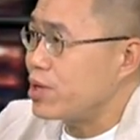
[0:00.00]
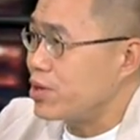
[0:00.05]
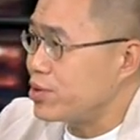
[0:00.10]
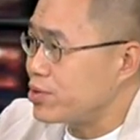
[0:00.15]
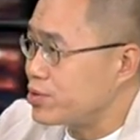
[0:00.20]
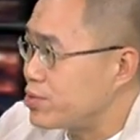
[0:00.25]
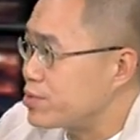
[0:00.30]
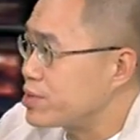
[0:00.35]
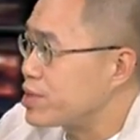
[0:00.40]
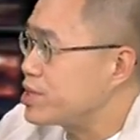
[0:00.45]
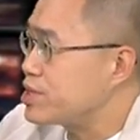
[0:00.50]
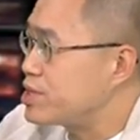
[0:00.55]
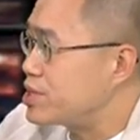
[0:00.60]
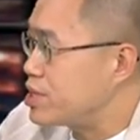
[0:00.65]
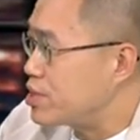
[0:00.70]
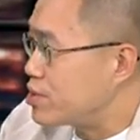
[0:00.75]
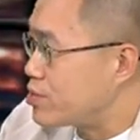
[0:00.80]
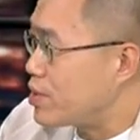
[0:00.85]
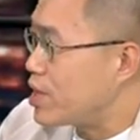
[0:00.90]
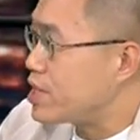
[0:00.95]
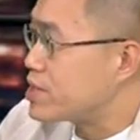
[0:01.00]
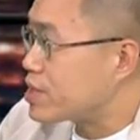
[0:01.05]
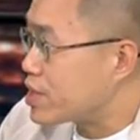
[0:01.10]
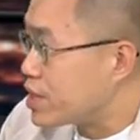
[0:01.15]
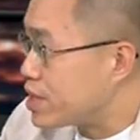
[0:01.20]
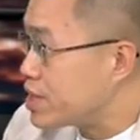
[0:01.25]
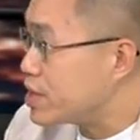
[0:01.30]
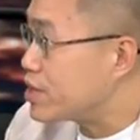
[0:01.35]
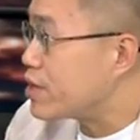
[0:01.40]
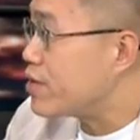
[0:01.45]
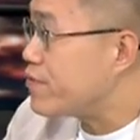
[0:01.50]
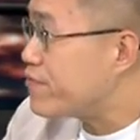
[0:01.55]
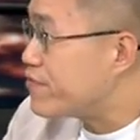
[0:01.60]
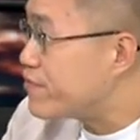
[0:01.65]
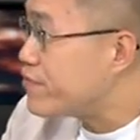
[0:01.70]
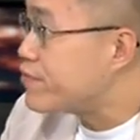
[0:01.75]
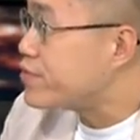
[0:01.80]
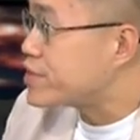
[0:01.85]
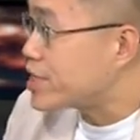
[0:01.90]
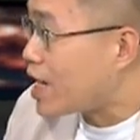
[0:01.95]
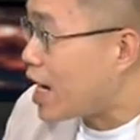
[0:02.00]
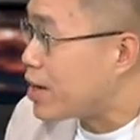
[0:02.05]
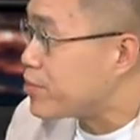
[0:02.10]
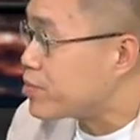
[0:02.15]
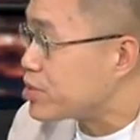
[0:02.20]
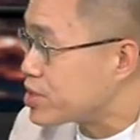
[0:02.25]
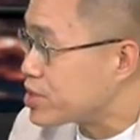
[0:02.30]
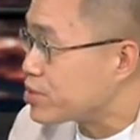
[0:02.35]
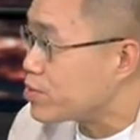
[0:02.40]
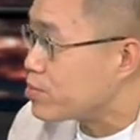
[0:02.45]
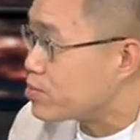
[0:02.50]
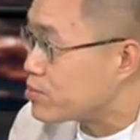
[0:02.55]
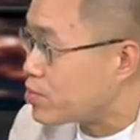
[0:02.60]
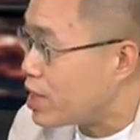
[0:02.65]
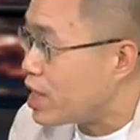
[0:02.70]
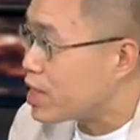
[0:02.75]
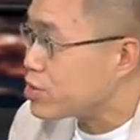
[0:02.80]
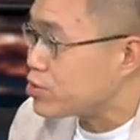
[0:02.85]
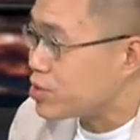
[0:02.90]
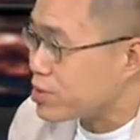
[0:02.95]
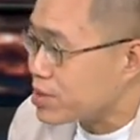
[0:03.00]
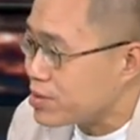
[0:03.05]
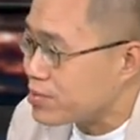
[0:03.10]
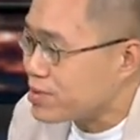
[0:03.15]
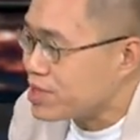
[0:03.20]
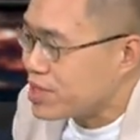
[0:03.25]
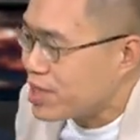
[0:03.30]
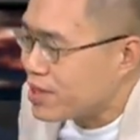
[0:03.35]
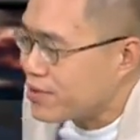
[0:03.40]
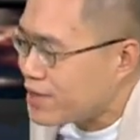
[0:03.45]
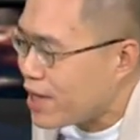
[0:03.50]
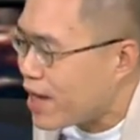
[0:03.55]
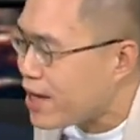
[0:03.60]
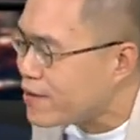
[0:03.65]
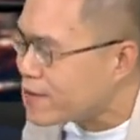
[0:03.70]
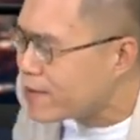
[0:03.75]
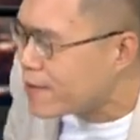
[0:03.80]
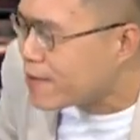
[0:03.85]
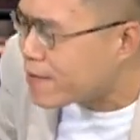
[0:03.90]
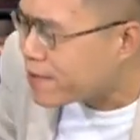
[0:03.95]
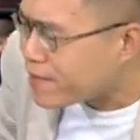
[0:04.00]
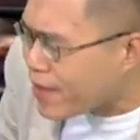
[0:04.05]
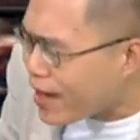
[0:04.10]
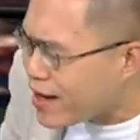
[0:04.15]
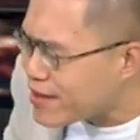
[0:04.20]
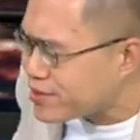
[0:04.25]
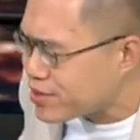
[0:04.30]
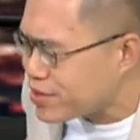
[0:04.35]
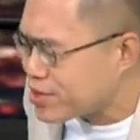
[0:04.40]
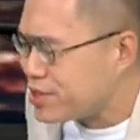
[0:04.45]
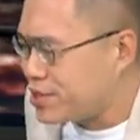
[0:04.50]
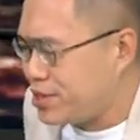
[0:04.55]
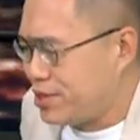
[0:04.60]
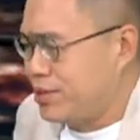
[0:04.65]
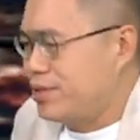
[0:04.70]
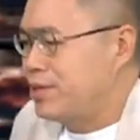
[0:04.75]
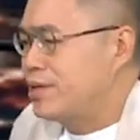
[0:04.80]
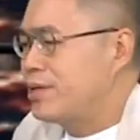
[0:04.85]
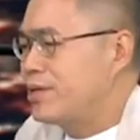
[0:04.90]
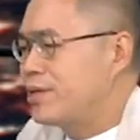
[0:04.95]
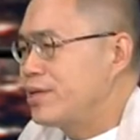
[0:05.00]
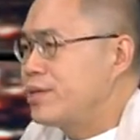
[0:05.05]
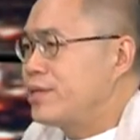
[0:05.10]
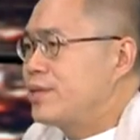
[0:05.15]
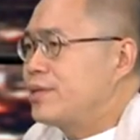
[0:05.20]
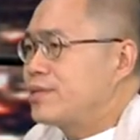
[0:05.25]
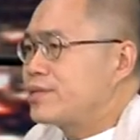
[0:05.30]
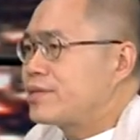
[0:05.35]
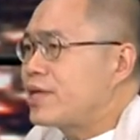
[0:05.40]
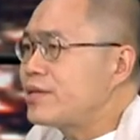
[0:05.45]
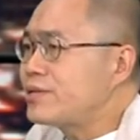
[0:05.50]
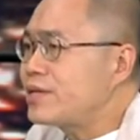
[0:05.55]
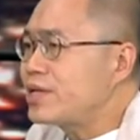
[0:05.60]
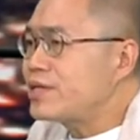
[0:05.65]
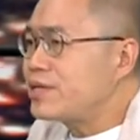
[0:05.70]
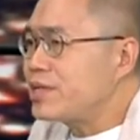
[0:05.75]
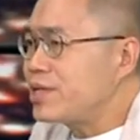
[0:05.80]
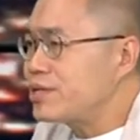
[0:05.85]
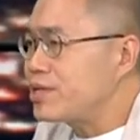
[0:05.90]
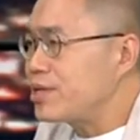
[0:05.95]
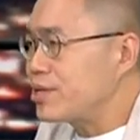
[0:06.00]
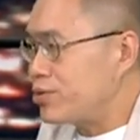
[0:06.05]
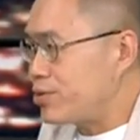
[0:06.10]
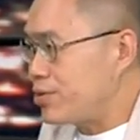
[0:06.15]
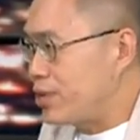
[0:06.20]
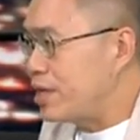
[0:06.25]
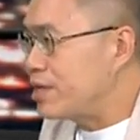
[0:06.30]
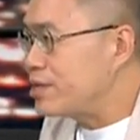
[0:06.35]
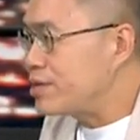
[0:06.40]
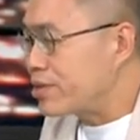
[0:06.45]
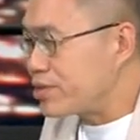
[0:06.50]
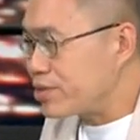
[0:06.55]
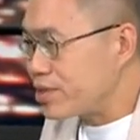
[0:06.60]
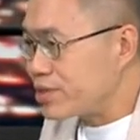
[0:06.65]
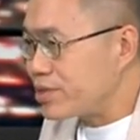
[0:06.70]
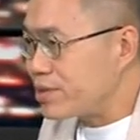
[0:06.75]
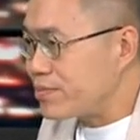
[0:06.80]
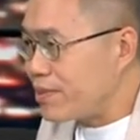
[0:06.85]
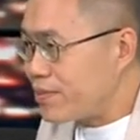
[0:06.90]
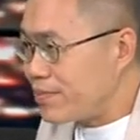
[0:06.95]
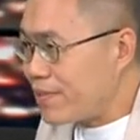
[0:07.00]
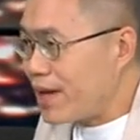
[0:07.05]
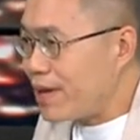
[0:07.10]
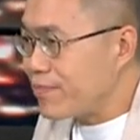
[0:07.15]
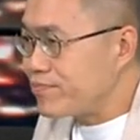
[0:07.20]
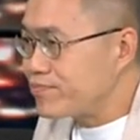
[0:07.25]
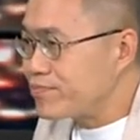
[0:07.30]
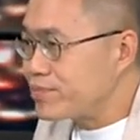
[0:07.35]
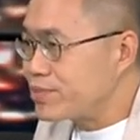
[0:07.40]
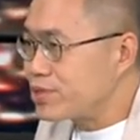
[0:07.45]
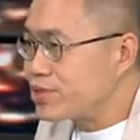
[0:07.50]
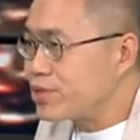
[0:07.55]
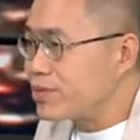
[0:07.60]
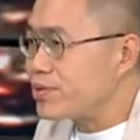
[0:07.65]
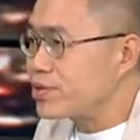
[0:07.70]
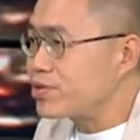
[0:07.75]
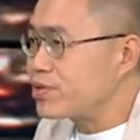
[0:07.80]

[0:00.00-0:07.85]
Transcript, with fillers: 儿童跟性的关系可以很复杂，不是我们原来说的那么简单。但是，当他牵涉权利的时候怎么办？就比